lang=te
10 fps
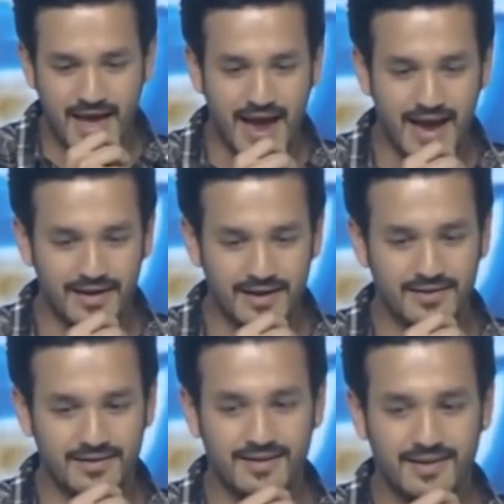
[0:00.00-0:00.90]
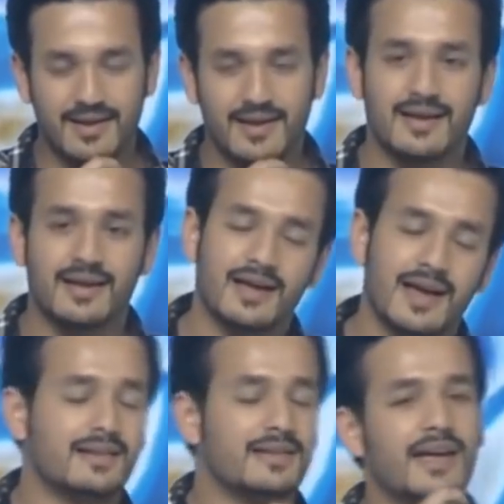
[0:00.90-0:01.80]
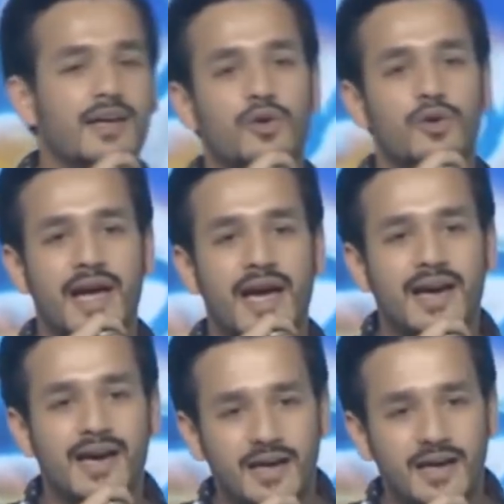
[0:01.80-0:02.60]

అండ్ యా థ్యాంక్ యూ ఏఎన్ఆర్